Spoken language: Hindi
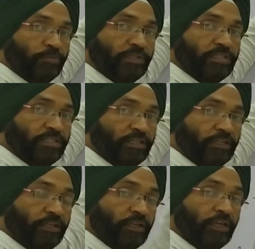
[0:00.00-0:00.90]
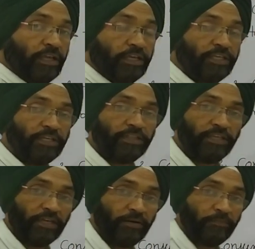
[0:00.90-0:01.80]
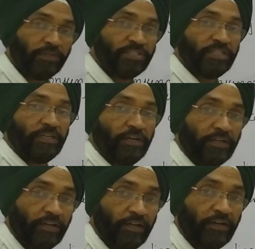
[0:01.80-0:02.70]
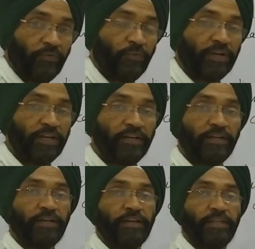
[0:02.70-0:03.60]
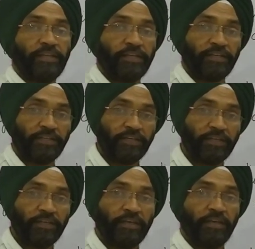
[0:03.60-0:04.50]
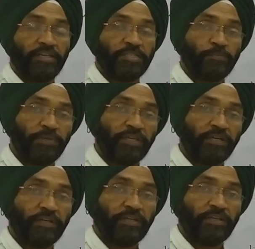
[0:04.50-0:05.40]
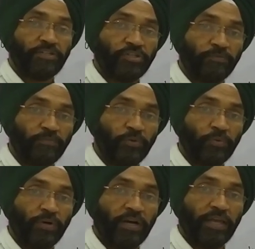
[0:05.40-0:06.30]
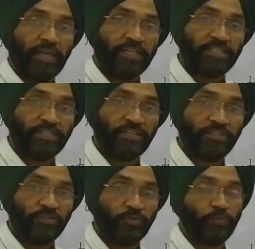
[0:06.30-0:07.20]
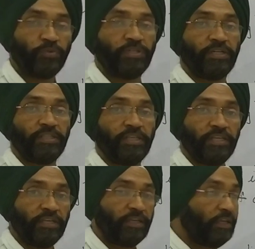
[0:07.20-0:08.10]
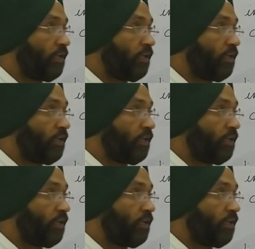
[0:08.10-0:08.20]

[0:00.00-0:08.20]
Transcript: स्पीच से यदि हम किसी घटना का वर्णन करने के लिए स्पीकर के शब्दों का एज इट इज यूज करते हैं